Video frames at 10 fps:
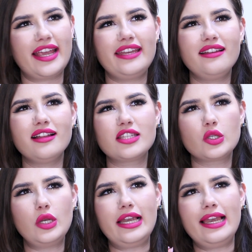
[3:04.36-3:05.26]
erinnert
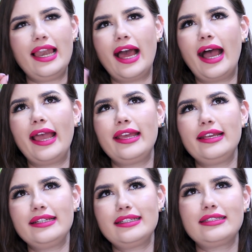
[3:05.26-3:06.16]
so
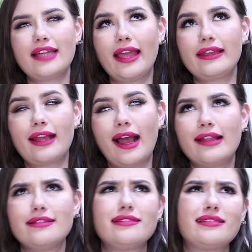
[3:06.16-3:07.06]
leicht ein
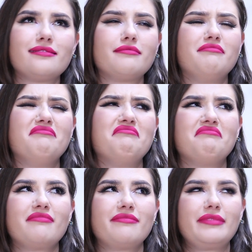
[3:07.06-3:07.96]
ganz
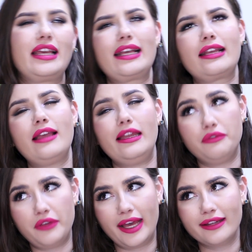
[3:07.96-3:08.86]

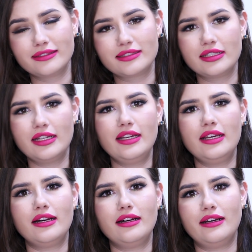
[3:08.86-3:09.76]
entfernt
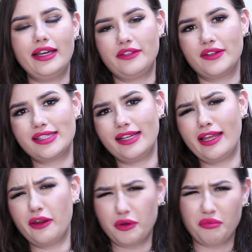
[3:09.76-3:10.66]
äh, etwas
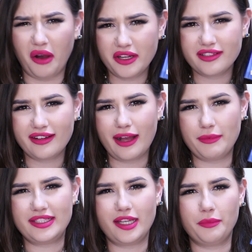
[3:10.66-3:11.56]
an Harry Potter,
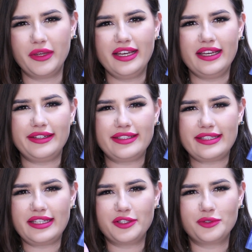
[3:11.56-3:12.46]
aber ich glaube, das
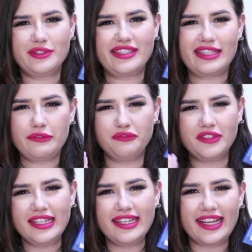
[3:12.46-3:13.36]
ist eher so dieses
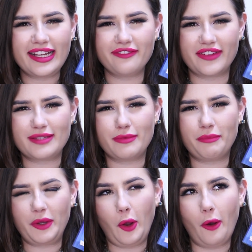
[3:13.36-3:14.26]
Feeling, was
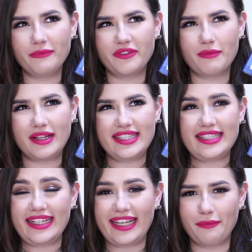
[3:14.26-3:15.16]
man bekommt, wenn man sich
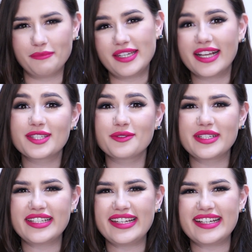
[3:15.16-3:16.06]
den Klappentext
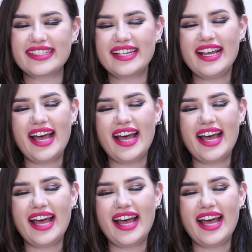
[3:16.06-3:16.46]
durchliest.